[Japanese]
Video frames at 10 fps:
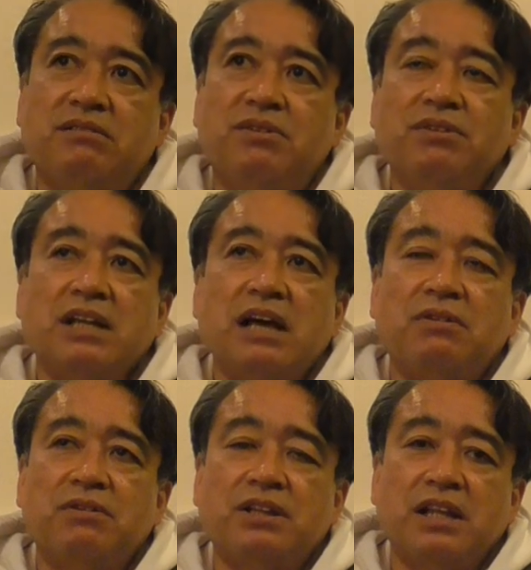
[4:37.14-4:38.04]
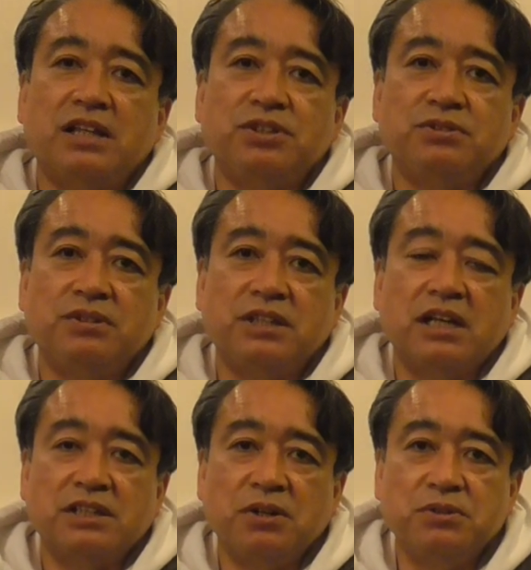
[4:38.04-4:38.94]
どんなこの打順
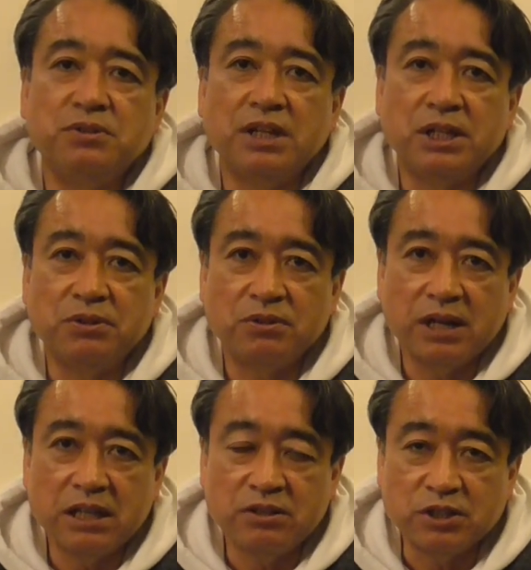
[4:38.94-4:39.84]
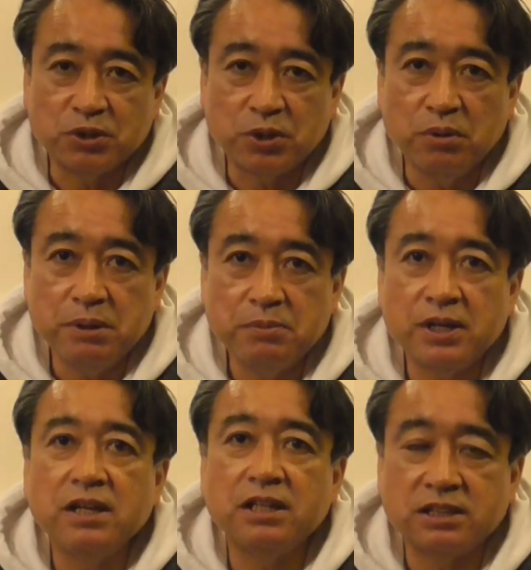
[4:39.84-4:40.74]
打線を組んでくるのかっていうのはちょっと興味
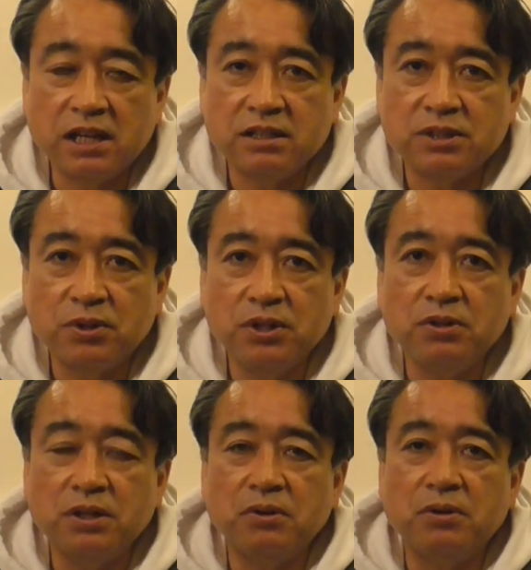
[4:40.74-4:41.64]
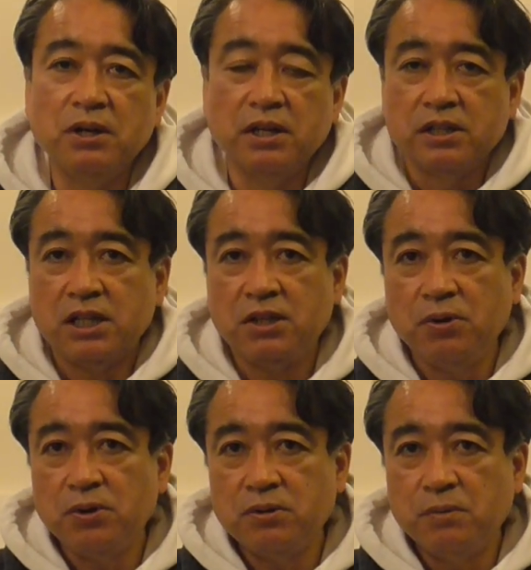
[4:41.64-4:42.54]
深いんですねそれによってこの機
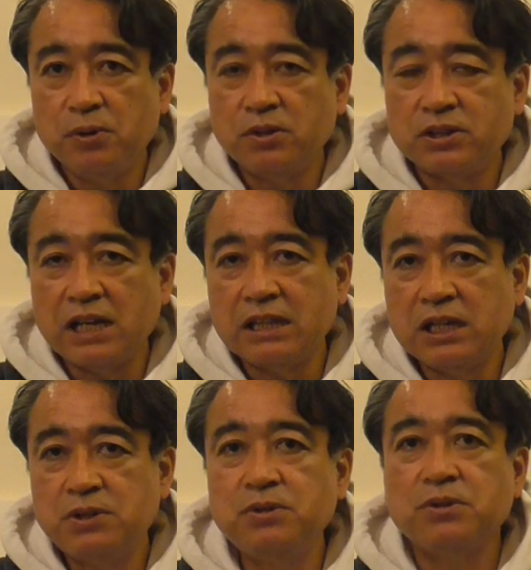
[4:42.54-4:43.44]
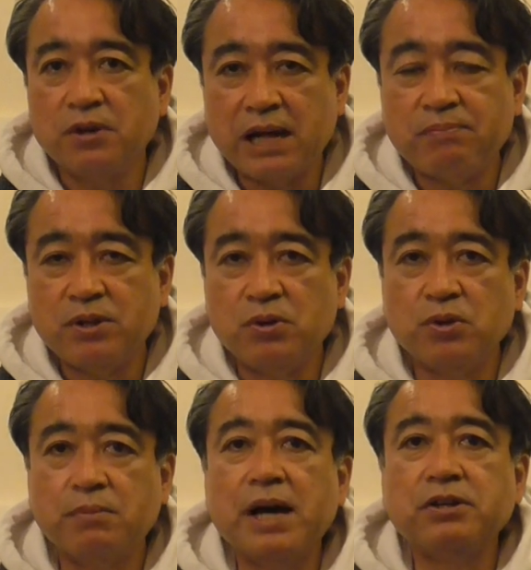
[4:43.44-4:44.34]
動力をもっと使ってくるのかっていう
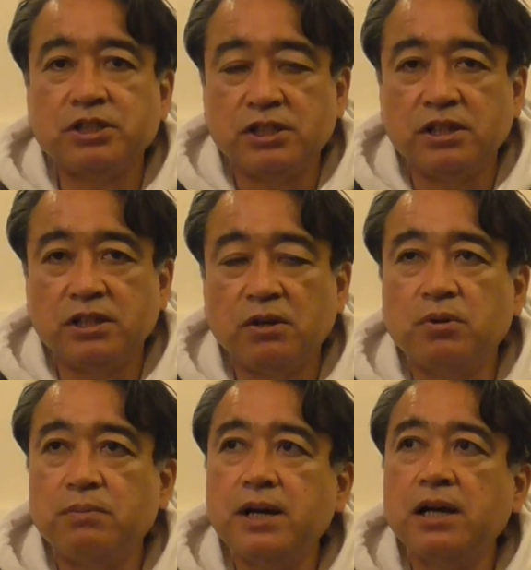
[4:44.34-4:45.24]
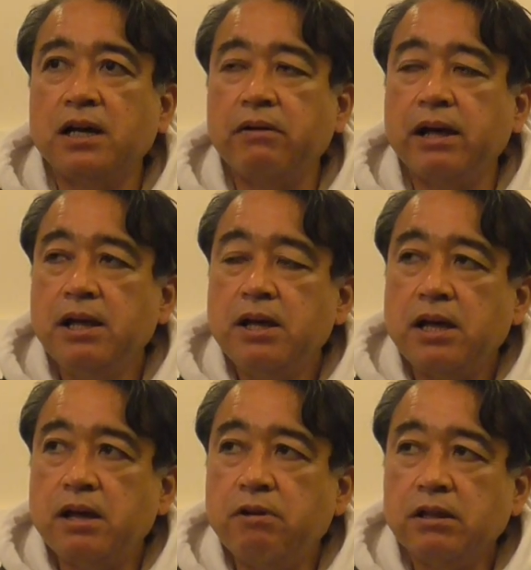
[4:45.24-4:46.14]
こともあるしでこの前なんかは、
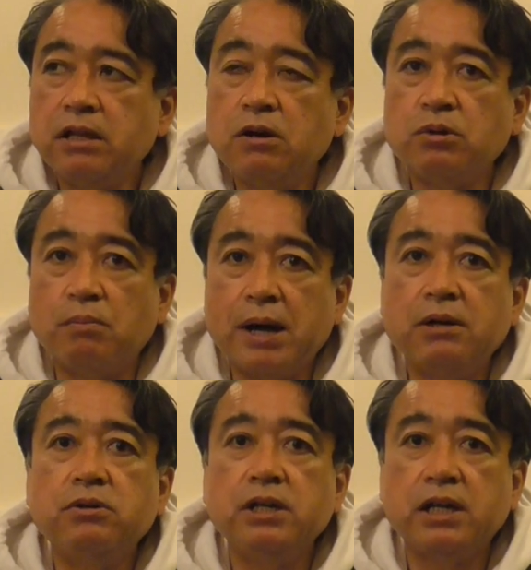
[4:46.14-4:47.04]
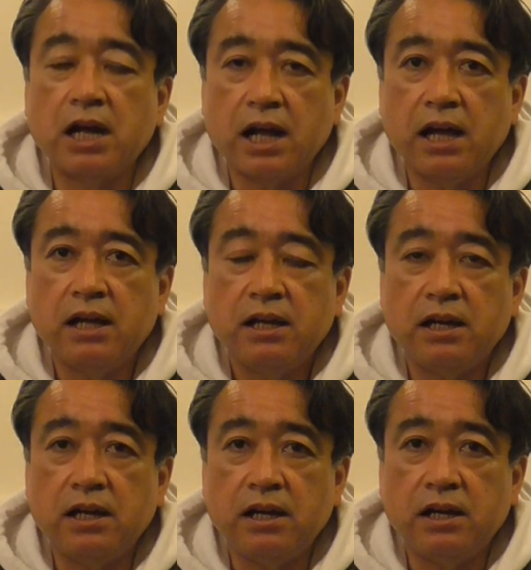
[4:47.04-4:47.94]
えー、ワンアウト満塁から、
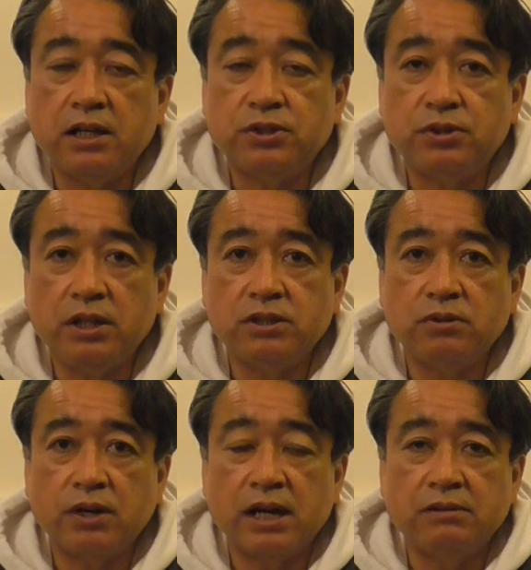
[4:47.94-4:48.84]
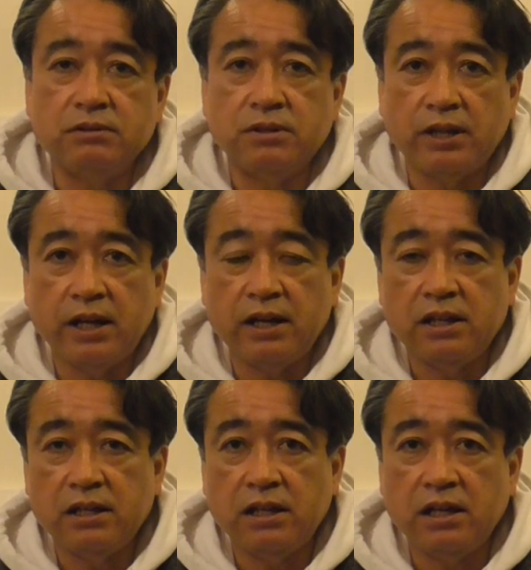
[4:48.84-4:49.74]
えー、3-2のカウントで、
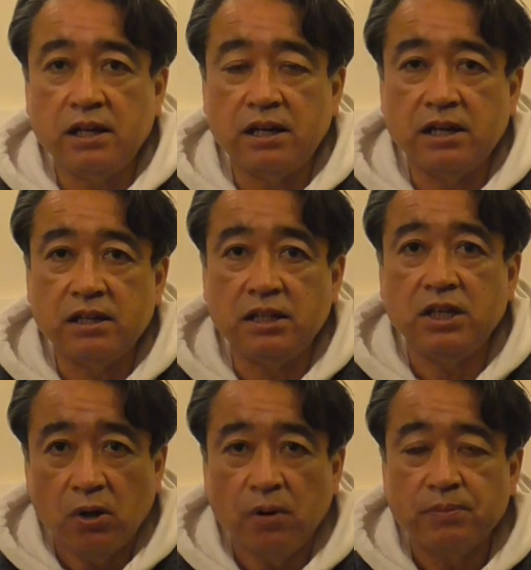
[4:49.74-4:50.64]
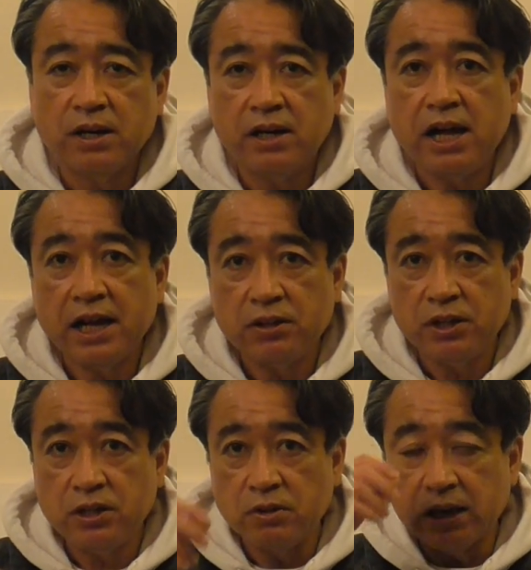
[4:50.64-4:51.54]
えー、2度
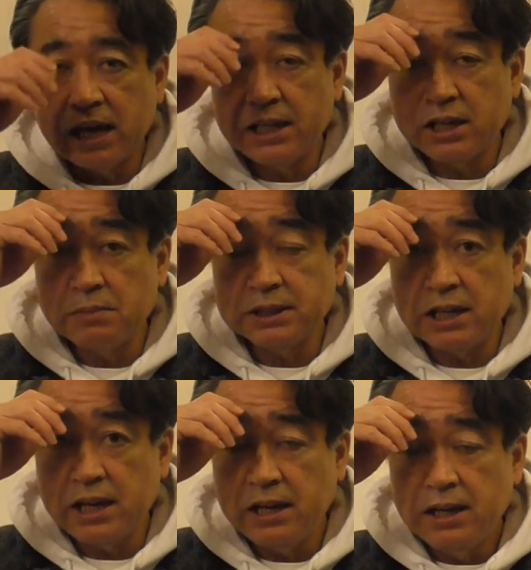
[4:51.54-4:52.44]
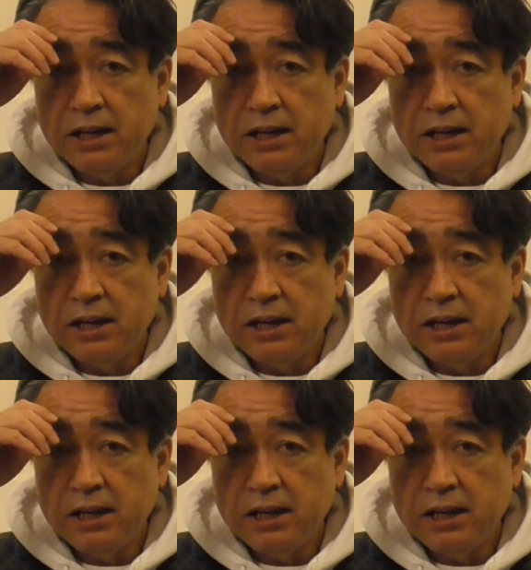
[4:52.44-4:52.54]
ランエンドヒットをかけてきましたね、